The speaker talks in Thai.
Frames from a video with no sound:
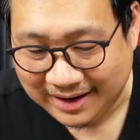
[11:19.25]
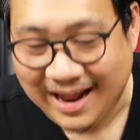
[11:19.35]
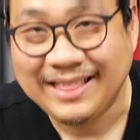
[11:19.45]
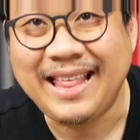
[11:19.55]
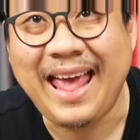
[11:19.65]
ห
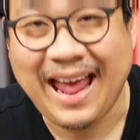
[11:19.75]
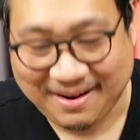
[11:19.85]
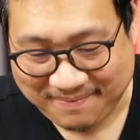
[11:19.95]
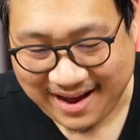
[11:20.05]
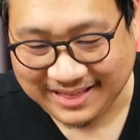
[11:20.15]
น้าแตก
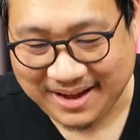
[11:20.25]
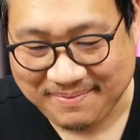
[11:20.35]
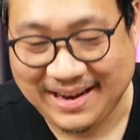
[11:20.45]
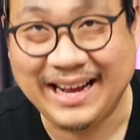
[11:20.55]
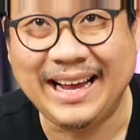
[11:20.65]
แป้งเต็ม
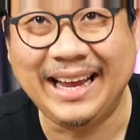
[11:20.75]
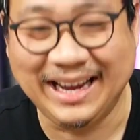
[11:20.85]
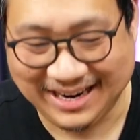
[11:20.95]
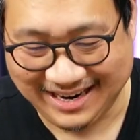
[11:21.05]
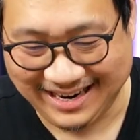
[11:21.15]
เลย
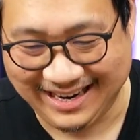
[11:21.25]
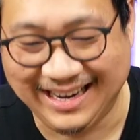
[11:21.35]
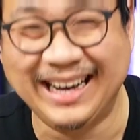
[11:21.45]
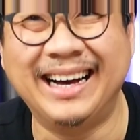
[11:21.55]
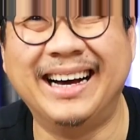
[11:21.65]

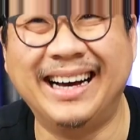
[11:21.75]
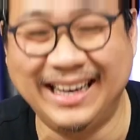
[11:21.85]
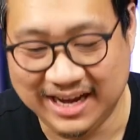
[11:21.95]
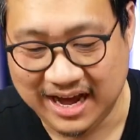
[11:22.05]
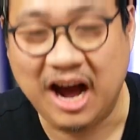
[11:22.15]

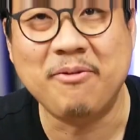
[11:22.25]
เอา